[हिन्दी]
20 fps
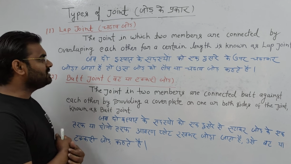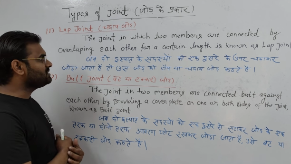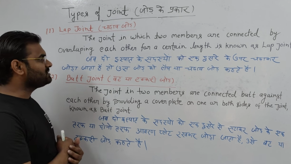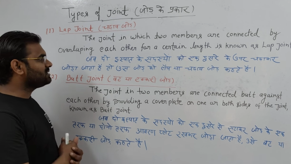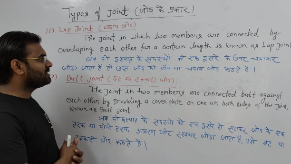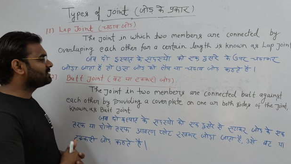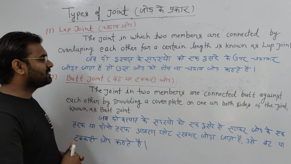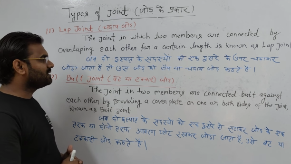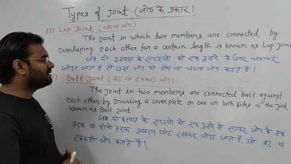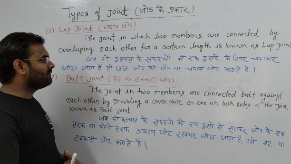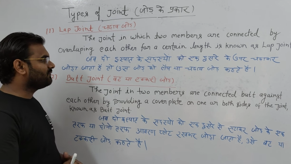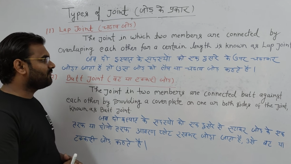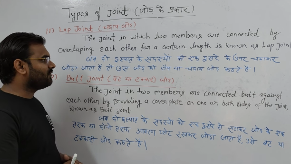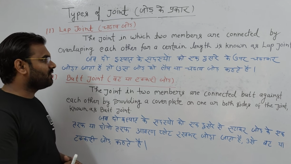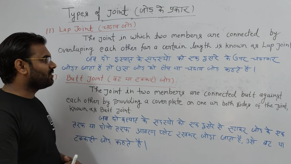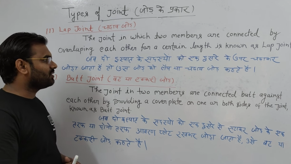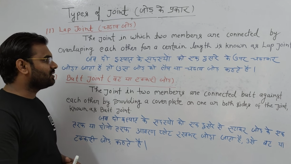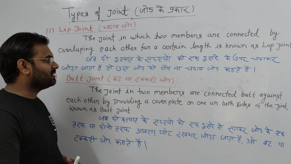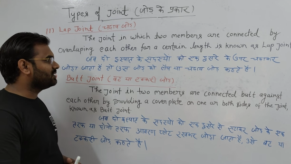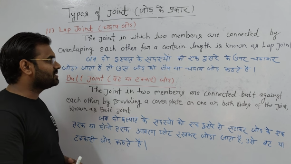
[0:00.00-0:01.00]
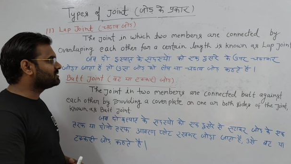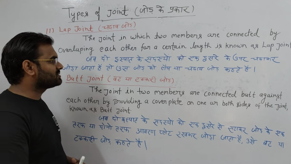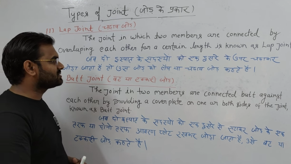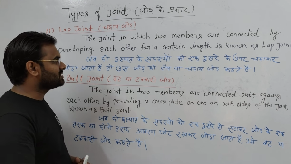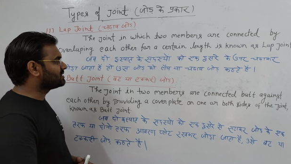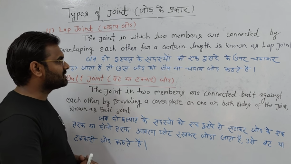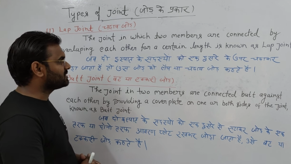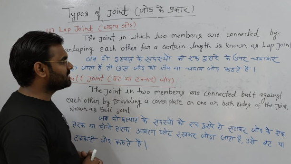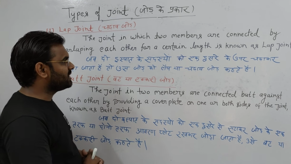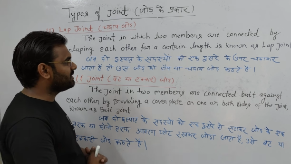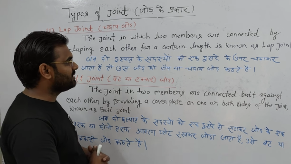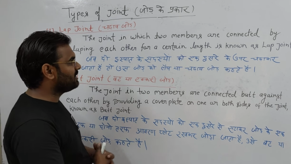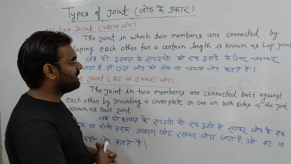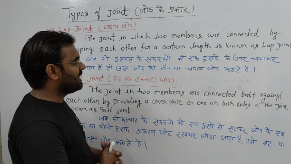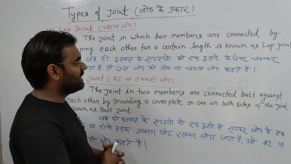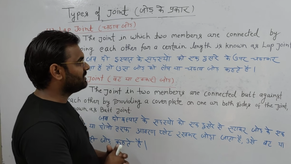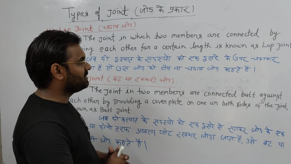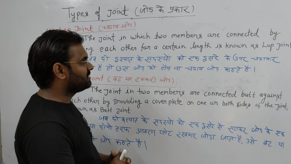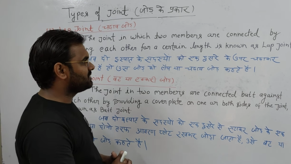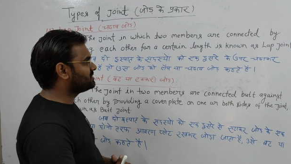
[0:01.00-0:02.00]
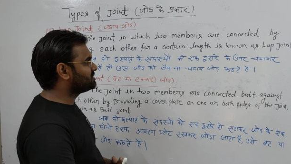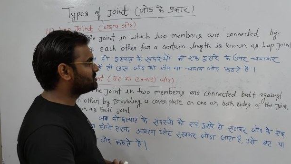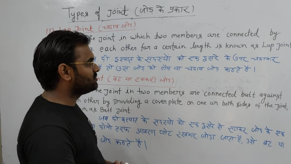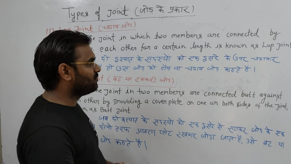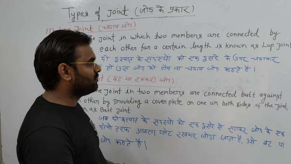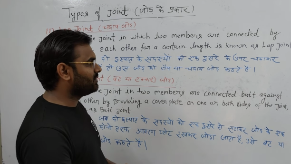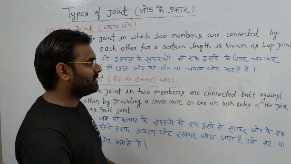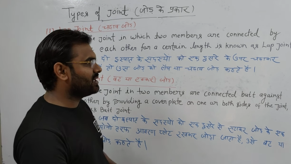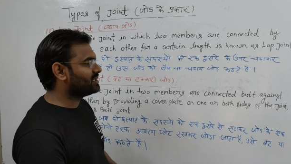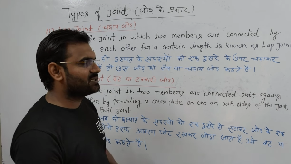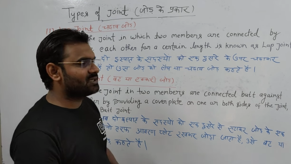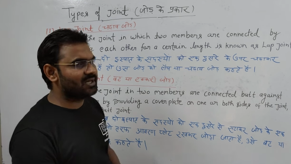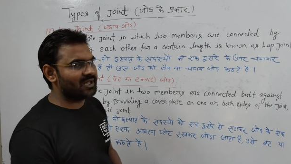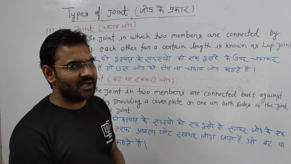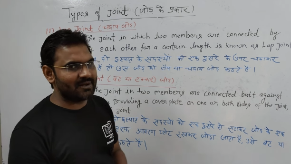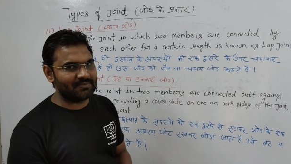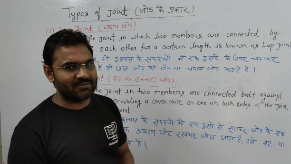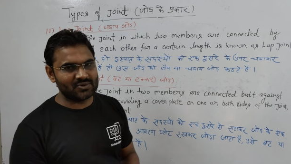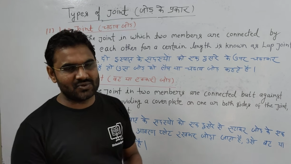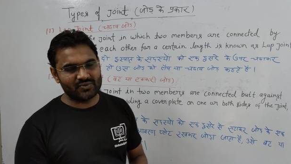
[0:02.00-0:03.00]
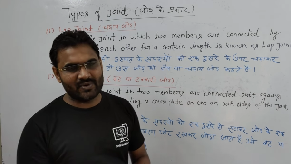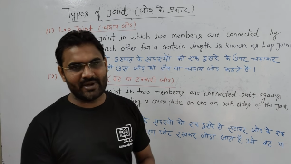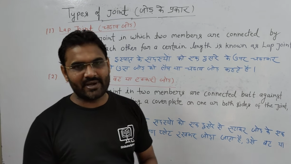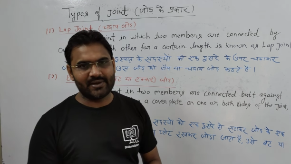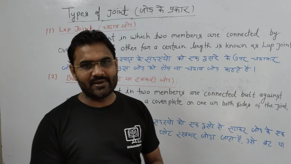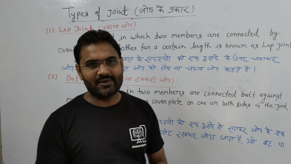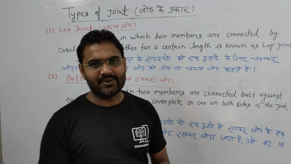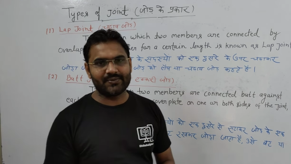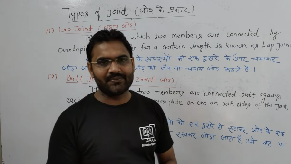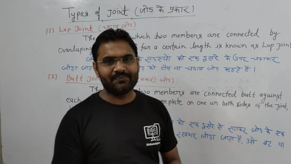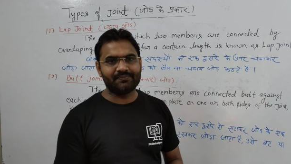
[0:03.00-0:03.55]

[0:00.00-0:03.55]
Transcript: ईच अदर फॉर अ सर्टेन लेंथ इज नोन एज लैब ज्वाइंट